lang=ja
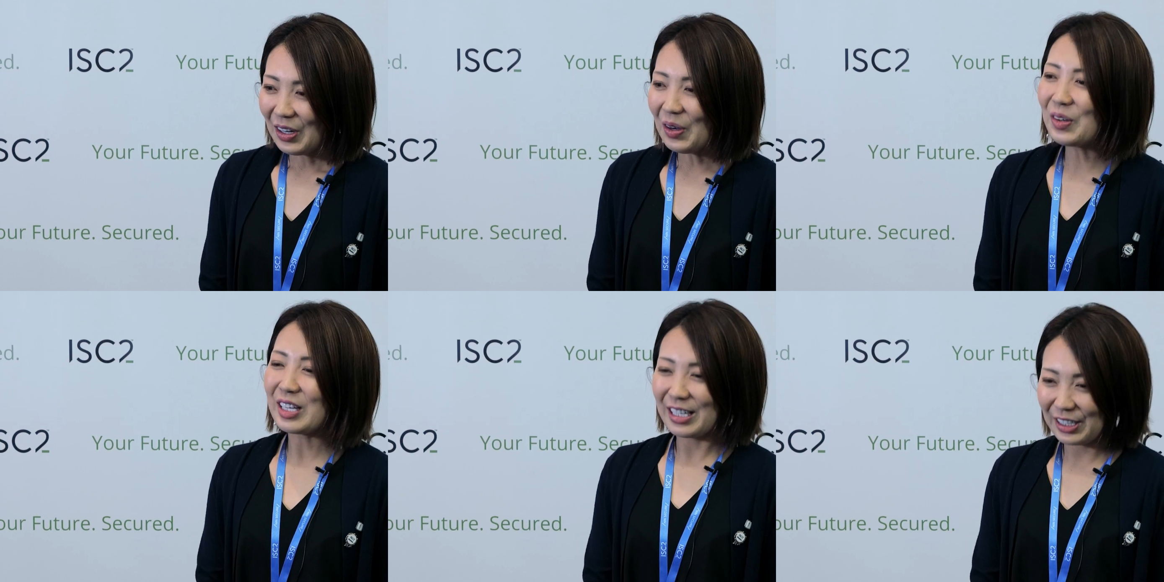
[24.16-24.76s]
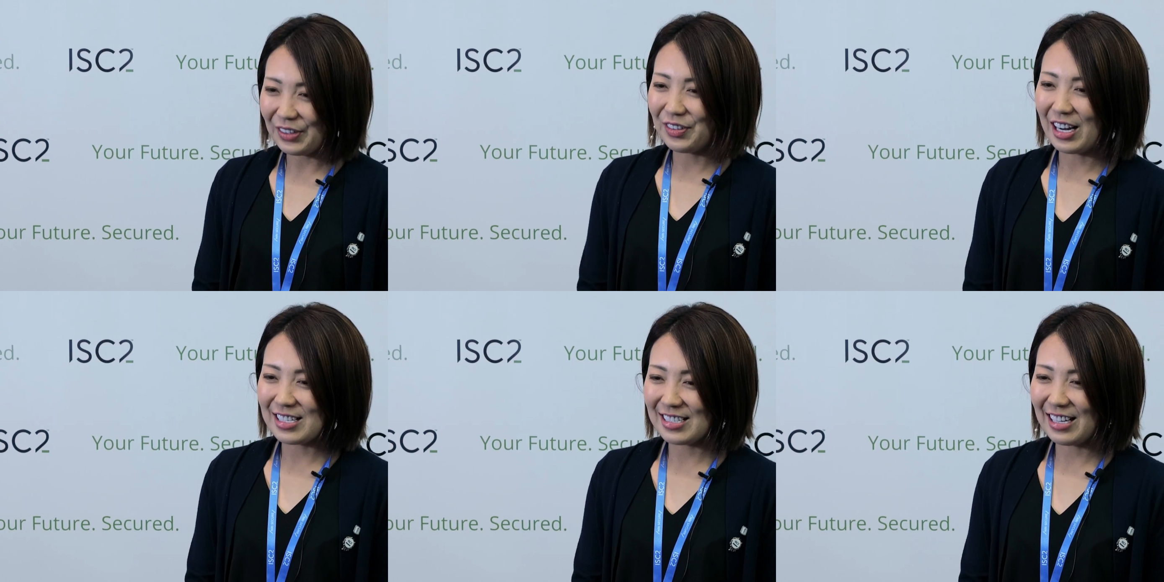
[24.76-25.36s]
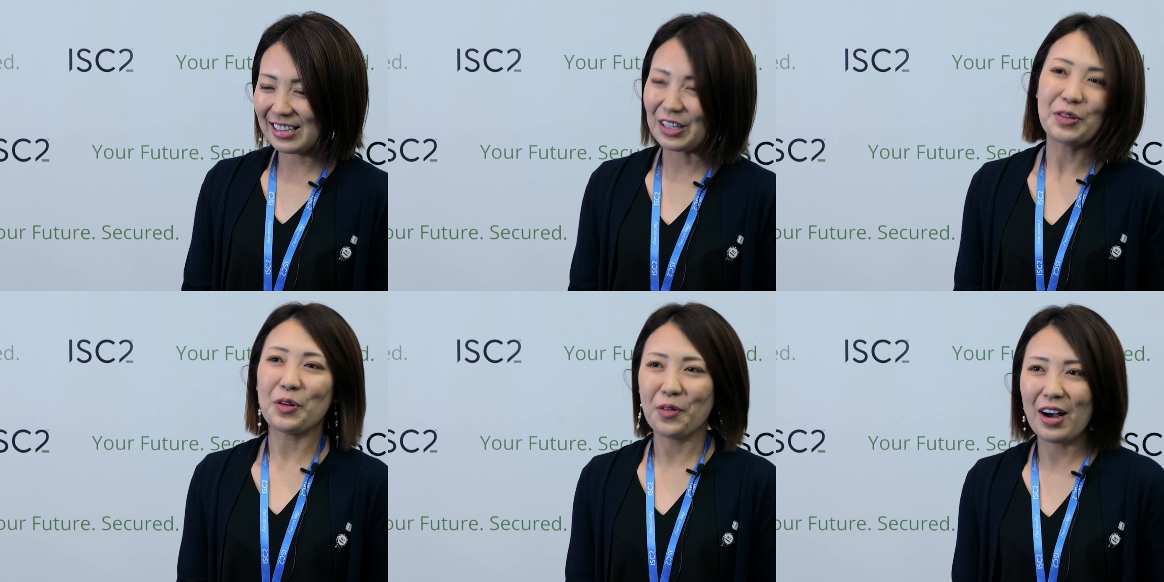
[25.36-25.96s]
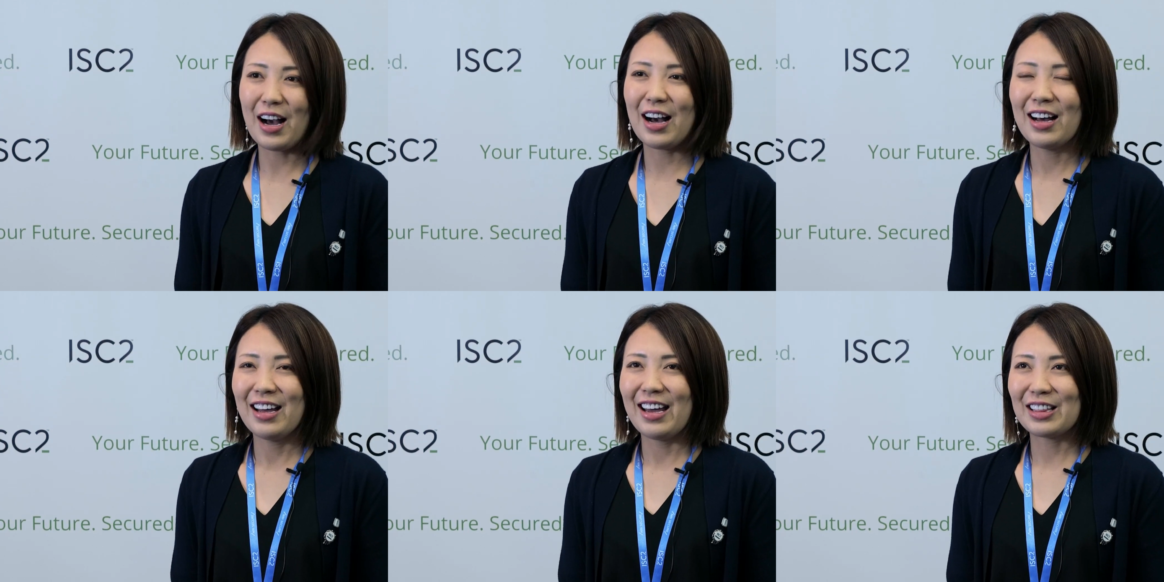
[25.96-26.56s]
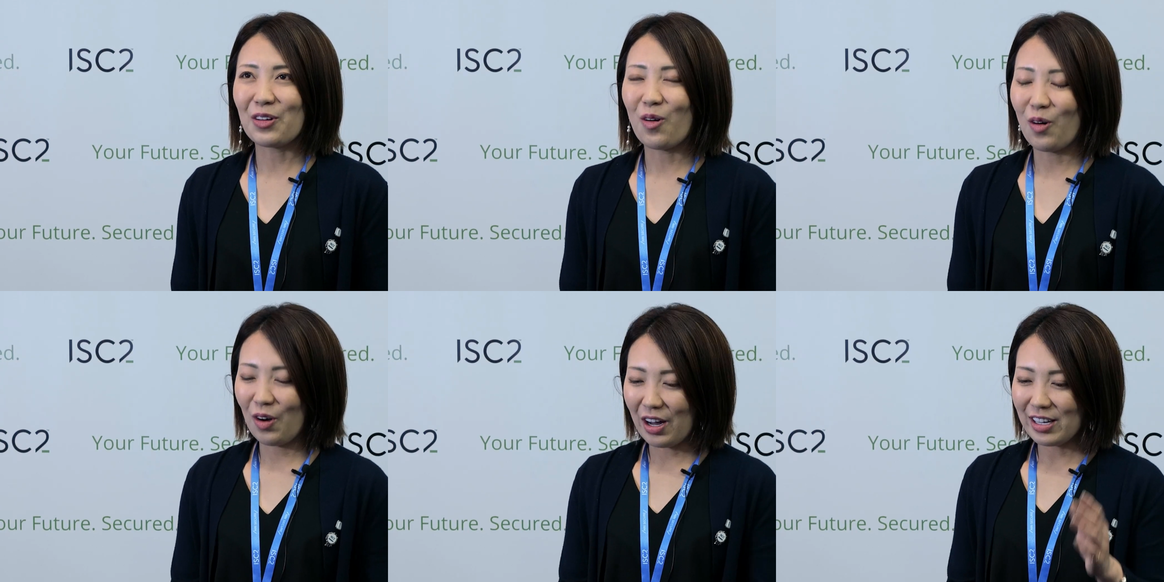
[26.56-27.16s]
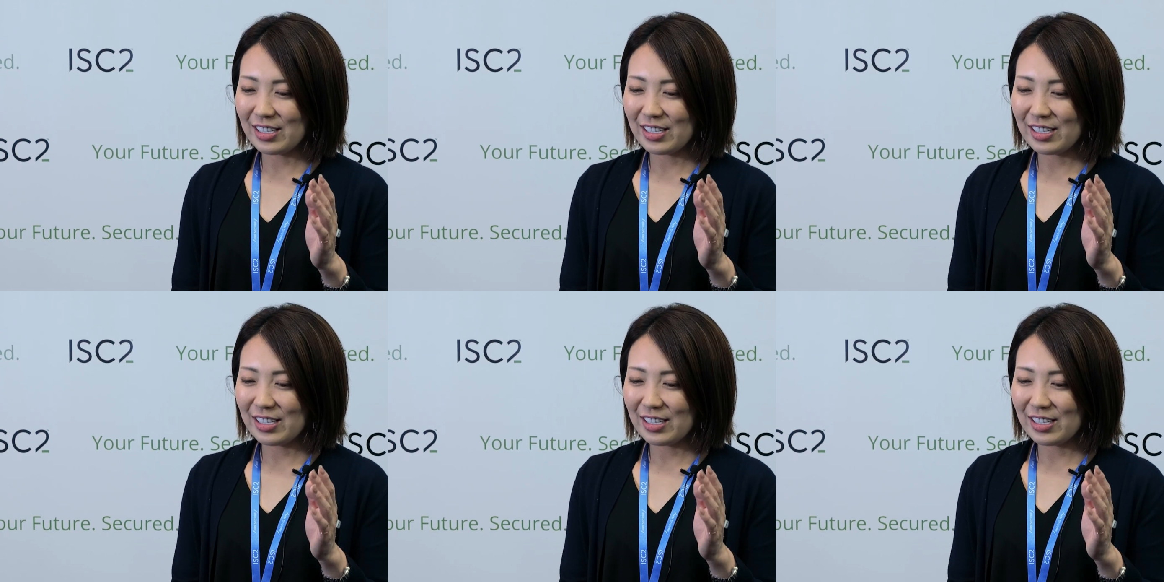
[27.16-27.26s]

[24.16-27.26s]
大きくプラスになったことは、えっ、ー、と、